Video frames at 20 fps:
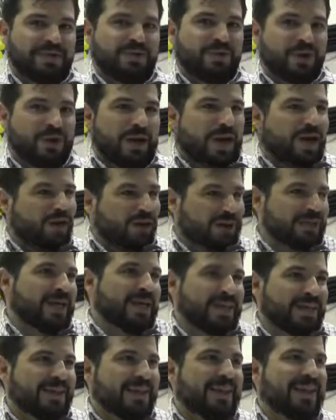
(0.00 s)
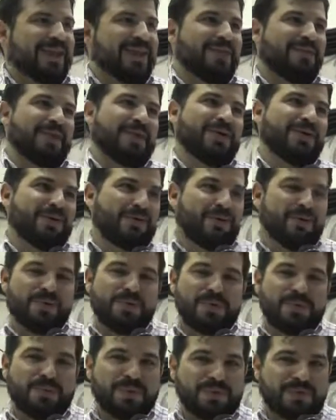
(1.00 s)
todas las cosas que trae el vehículo es
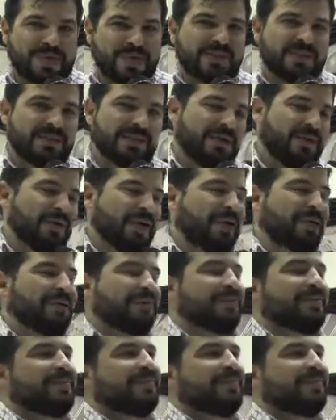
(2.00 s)
muy importante saber.